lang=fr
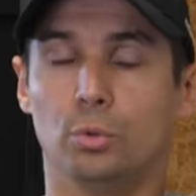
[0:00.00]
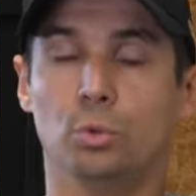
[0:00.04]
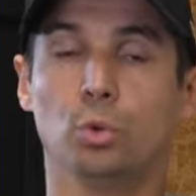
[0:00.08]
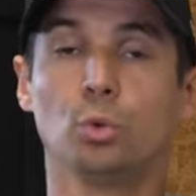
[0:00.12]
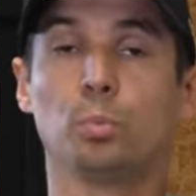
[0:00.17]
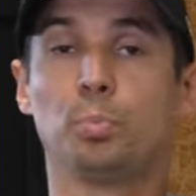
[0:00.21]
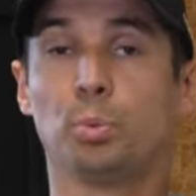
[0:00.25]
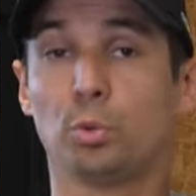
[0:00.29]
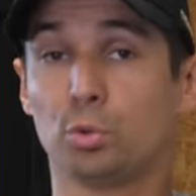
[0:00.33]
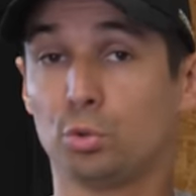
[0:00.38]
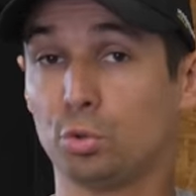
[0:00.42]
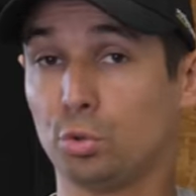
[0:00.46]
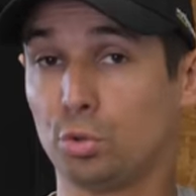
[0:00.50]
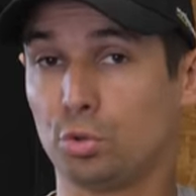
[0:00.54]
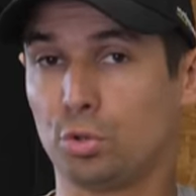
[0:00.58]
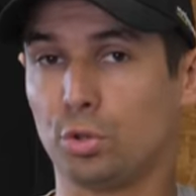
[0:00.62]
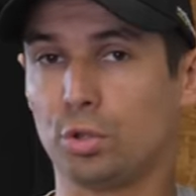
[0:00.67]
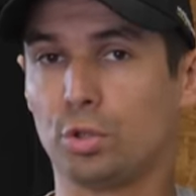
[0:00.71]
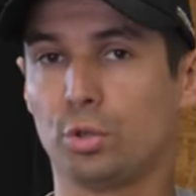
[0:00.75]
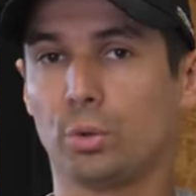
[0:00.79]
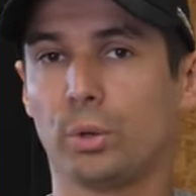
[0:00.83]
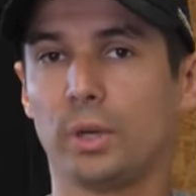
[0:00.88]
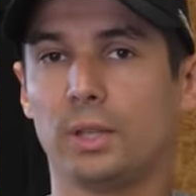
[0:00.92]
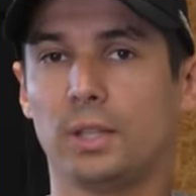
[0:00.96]
Donc pour tous
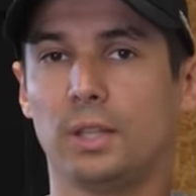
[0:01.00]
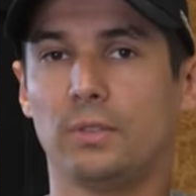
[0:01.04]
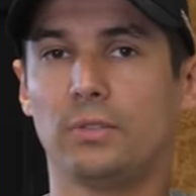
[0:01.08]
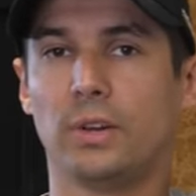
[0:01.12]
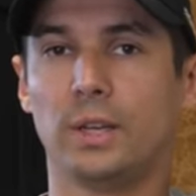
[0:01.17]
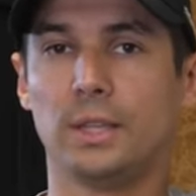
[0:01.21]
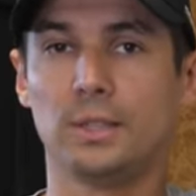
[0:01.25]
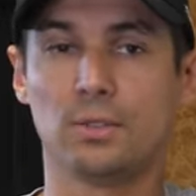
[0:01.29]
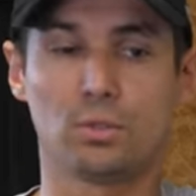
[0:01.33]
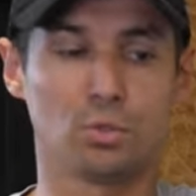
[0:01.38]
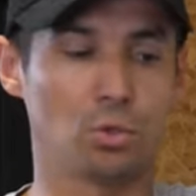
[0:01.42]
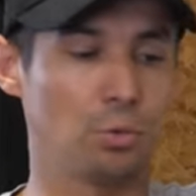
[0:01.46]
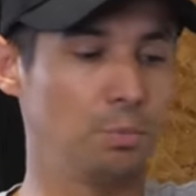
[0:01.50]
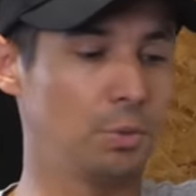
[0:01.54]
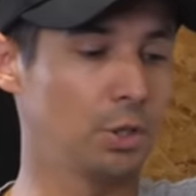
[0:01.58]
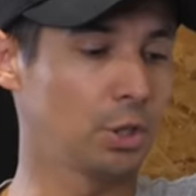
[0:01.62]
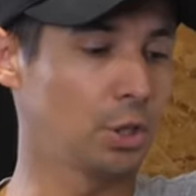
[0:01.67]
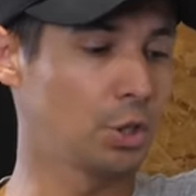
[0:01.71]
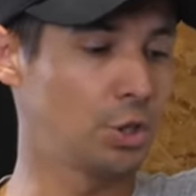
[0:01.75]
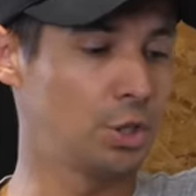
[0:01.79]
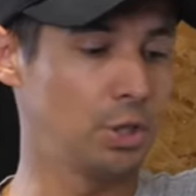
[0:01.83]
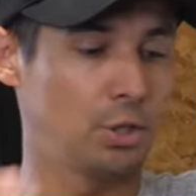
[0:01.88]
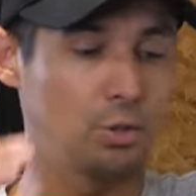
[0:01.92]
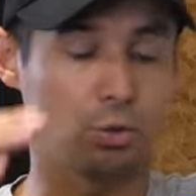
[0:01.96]
ceux qui auraient des valises
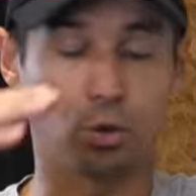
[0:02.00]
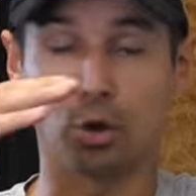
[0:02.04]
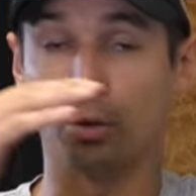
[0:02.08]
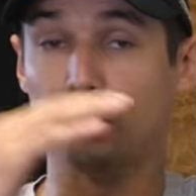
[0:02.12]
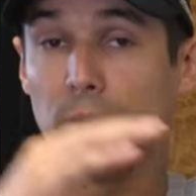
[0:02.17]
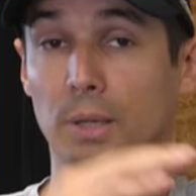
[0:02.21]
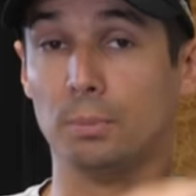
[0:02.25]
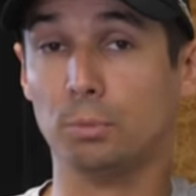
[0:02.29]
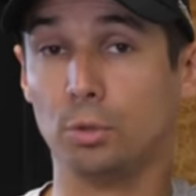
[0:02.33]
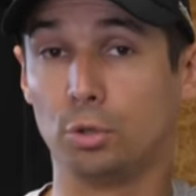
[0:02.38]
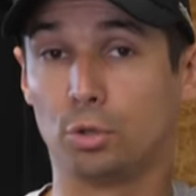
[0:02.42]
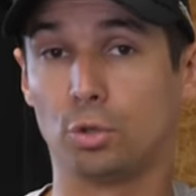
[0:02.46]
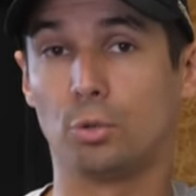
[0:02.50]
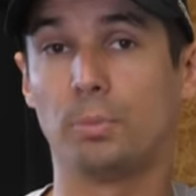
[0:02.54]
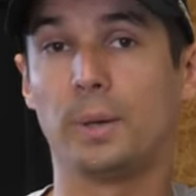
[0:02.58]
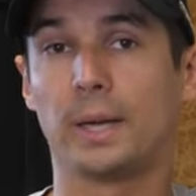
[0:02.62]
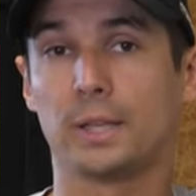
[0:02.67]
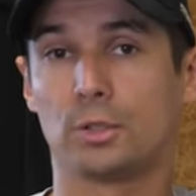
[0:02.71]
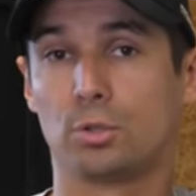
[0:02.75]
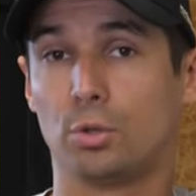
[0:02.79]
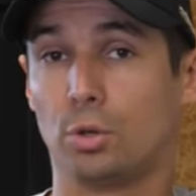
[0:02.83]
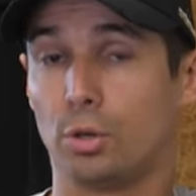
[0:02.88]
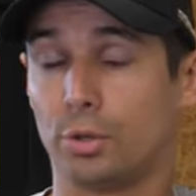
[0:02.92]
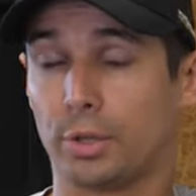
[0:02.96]
semi-rigides comme les
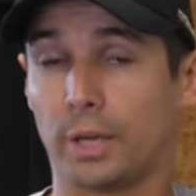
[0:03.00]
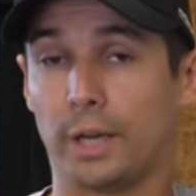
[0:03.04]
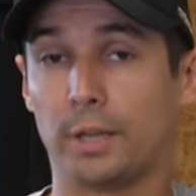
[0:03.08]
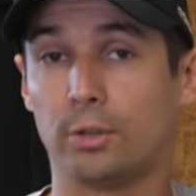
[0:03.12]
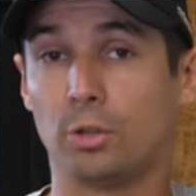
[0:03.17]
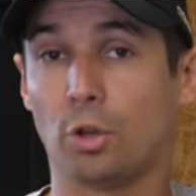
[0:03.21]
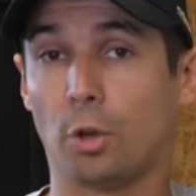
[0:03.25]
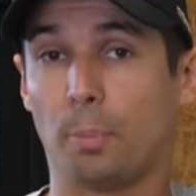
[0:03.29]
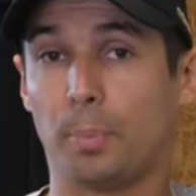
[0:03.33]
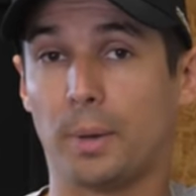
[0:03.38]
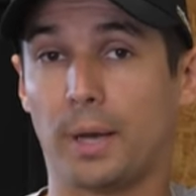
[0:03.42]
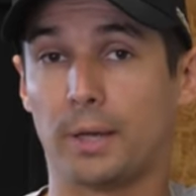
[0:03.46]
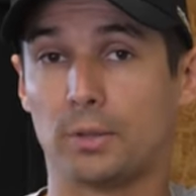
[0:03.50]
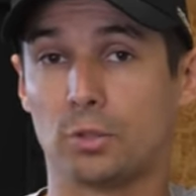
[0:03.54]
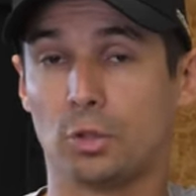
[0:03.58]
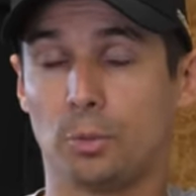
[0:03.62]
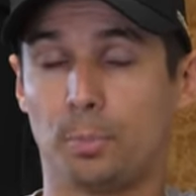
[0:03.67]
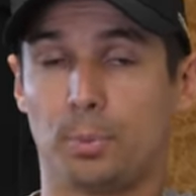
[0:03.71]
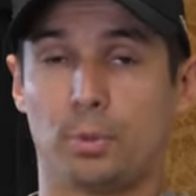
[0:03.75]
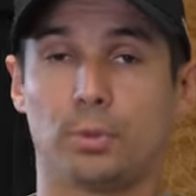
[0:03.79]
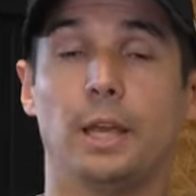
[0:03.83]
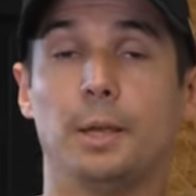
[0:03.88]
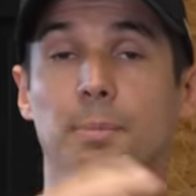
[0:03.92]
motobags de Lonrider par exemple,